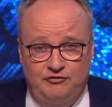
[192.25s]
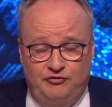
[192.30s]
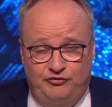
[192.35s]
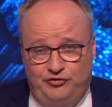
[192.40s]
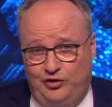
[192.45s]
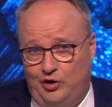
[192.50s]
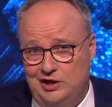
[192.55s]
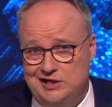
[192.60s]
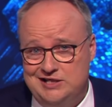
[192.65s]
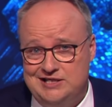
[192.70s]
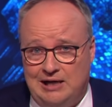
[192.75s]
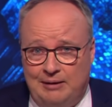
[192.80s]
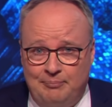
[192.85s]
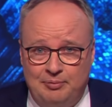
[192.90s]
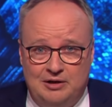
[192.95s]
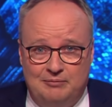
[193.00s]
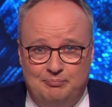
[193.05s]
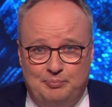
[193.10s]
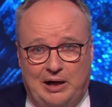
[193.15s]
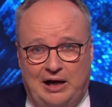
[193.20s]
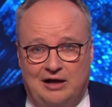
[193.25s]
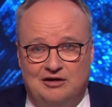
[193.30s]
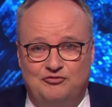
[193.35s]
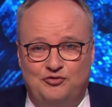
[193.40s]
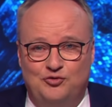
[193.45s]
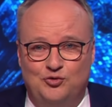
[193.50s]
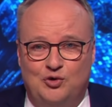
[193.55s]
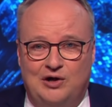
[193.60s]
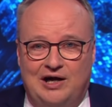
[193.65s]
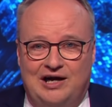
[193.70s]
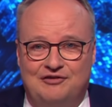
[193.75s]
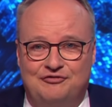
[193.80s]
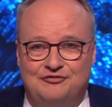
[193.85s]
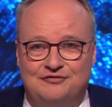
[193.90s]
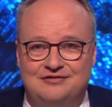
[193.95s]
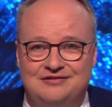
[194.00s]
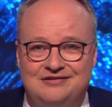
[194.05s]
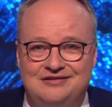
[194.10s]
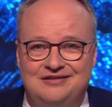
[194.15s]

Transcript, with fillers: völlig abgebrannt Flughafen.